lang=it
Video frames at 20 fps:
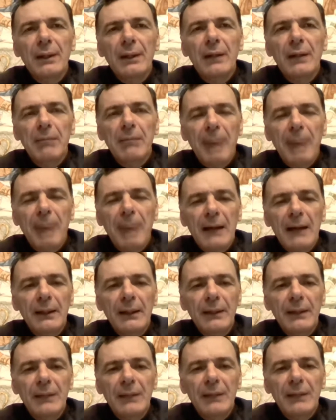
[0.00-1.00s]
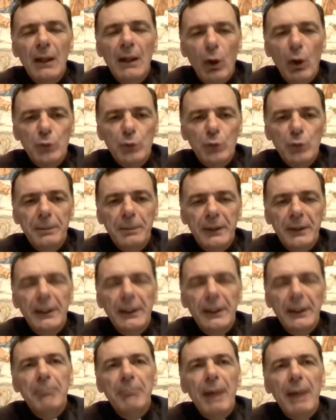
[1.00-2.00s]
nei panni dell'ospite,
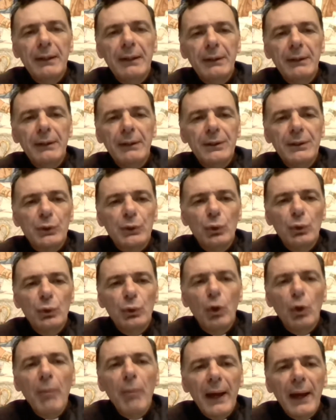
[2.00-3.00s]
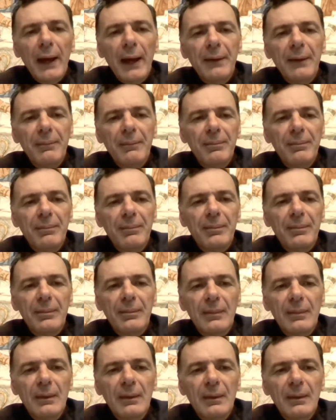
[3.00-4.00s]
nei panni di Gesù. Com'è
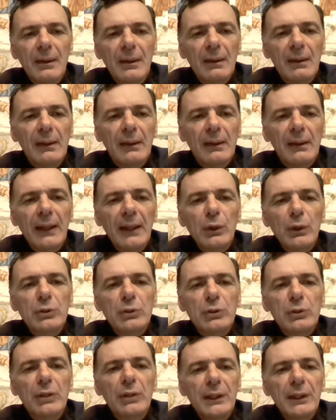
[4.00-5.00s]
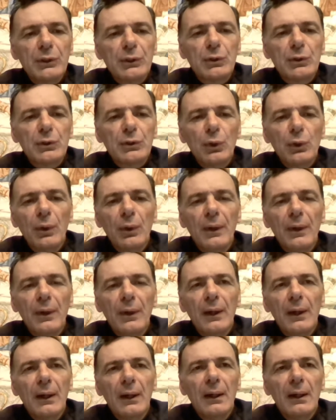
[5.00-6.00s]
che io
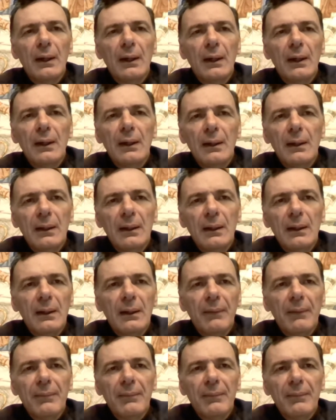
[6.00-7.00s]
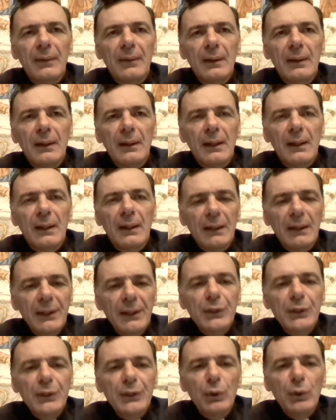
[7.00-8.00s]
stesso
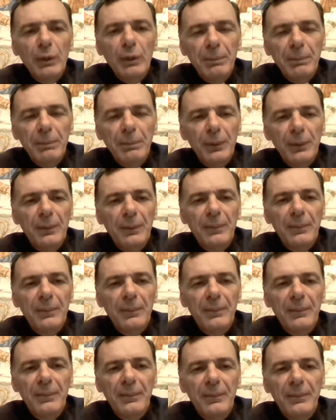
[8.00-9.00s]
gradisco di più?